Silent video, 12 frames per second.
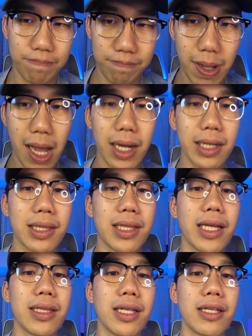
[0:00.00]
pangit
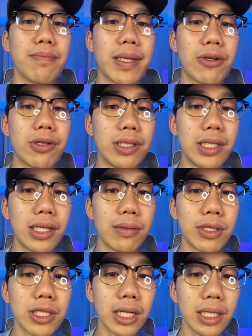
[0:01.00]
tingnan, pero hindi
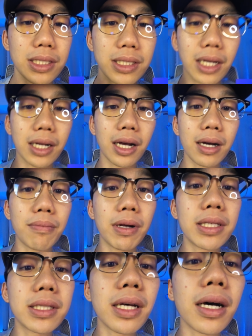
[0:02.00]
naman siya
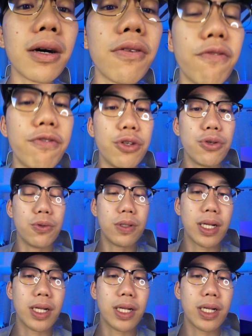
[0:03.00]
sagabal sa view